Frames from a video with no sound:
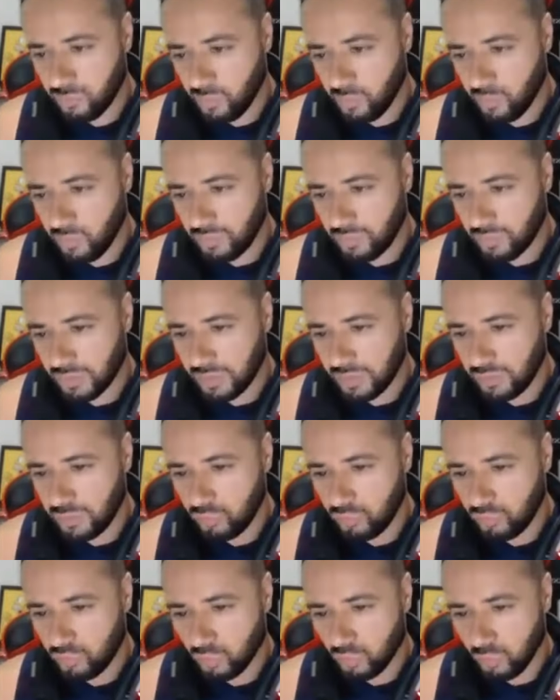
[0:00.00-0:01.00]
point
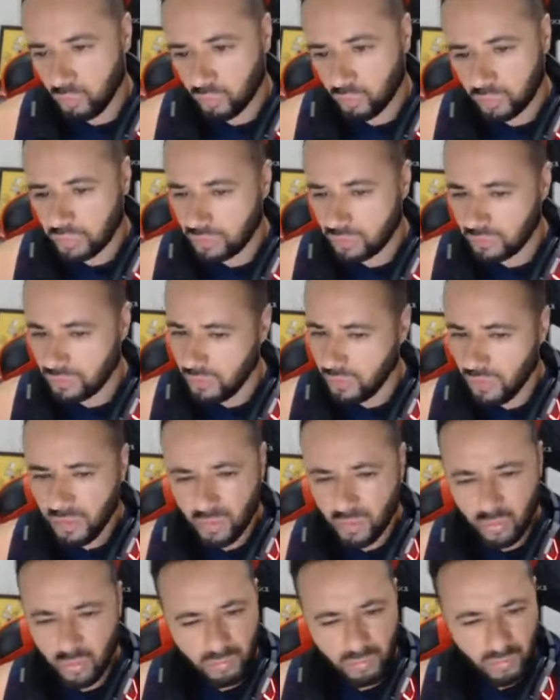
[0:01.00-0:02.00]
aí, show do Grizzly.
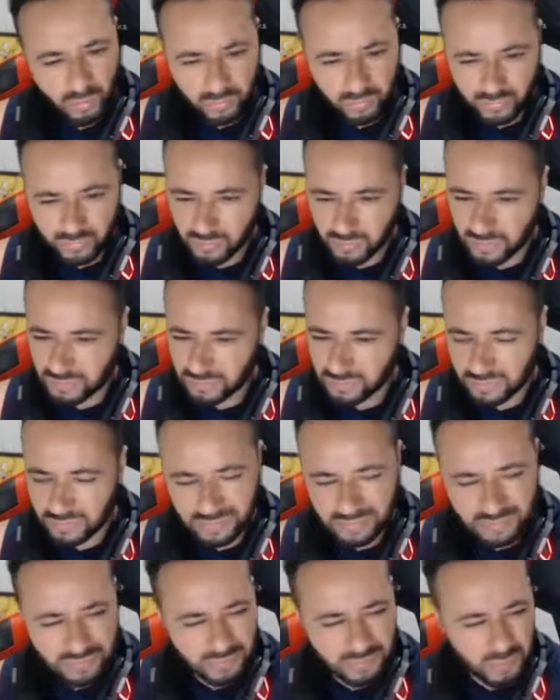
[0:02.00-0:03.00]
Um monstro, mano.
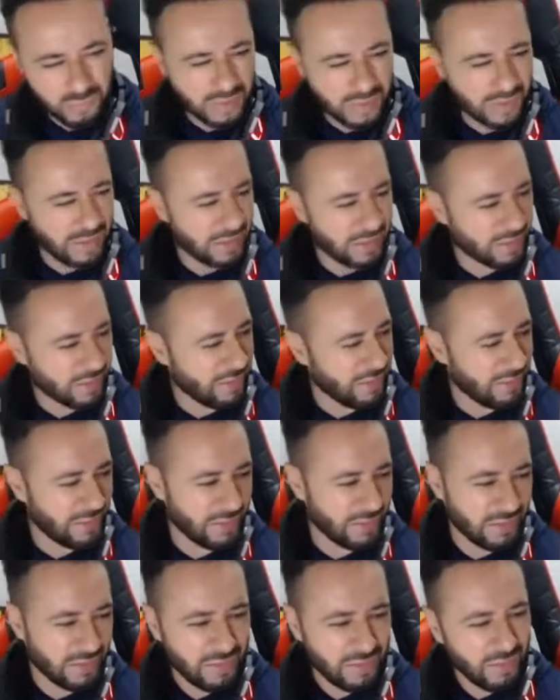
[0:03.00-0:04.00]
Grizzly do cara,
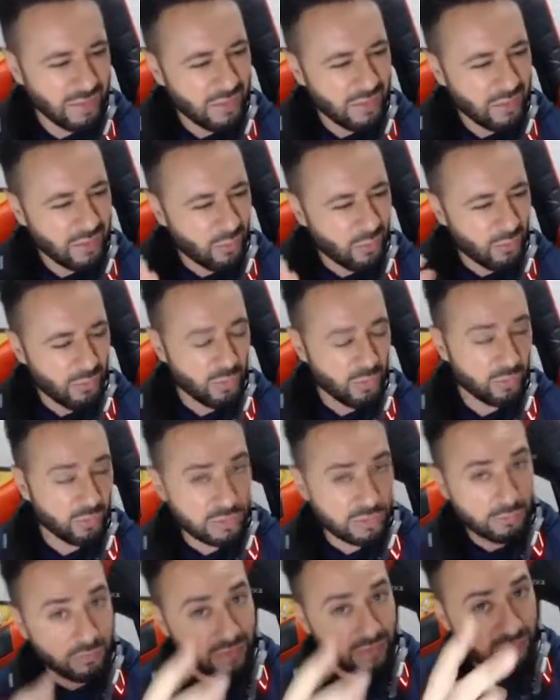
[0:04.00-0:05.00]
galera. Um
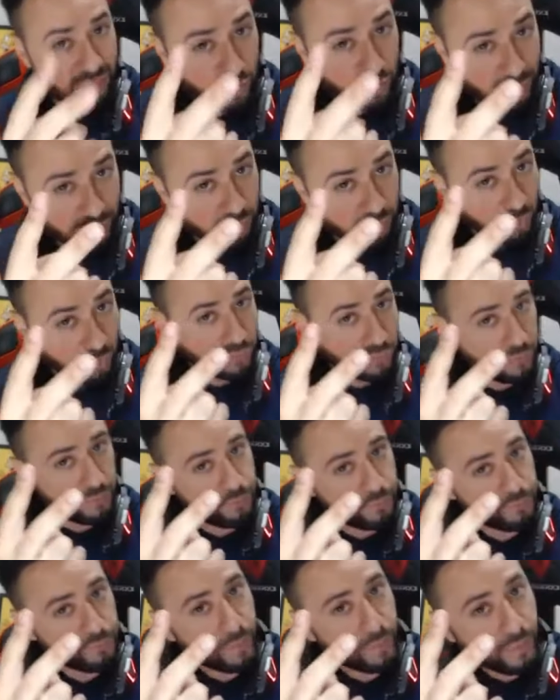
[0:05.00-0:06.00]
monstro. Temos mais duas lutas.
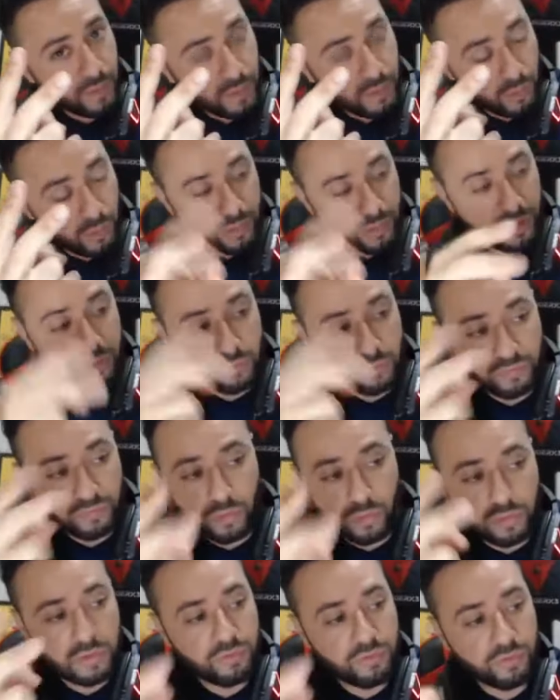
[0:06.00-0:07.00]
Eu quero
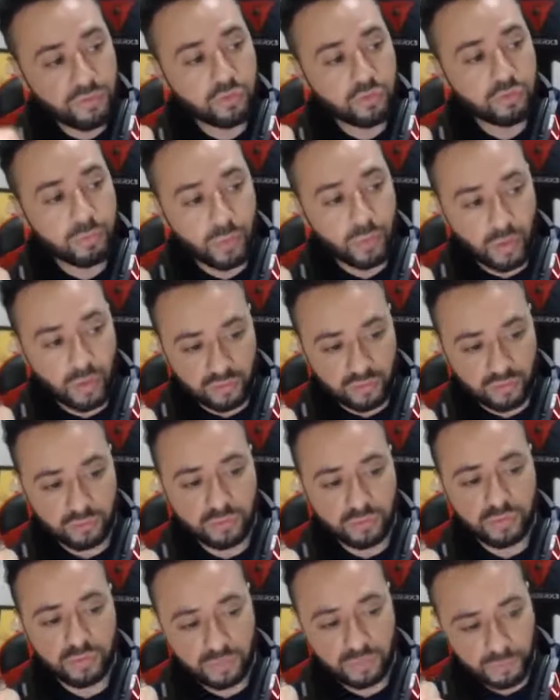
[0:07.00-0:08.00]
ver o nível dos
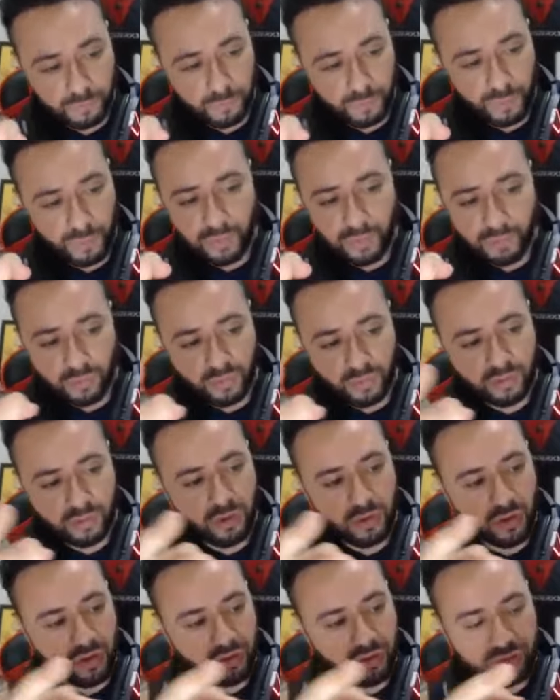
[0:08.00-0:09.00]
próximos.
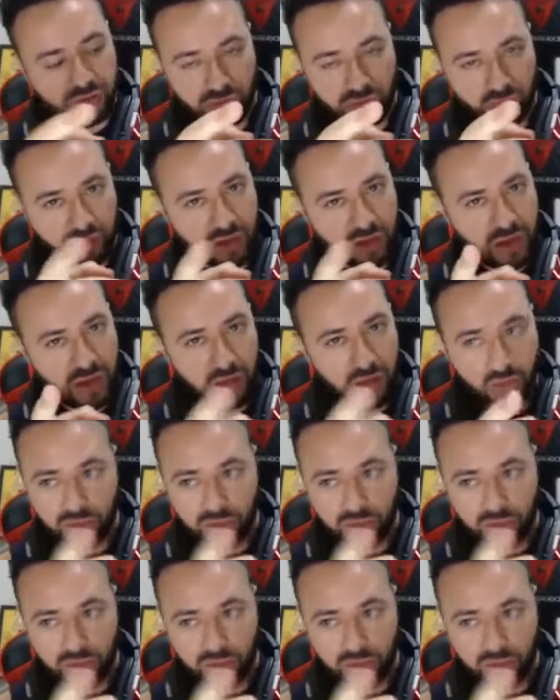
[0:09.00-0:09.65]
Porque, ó, se os caras não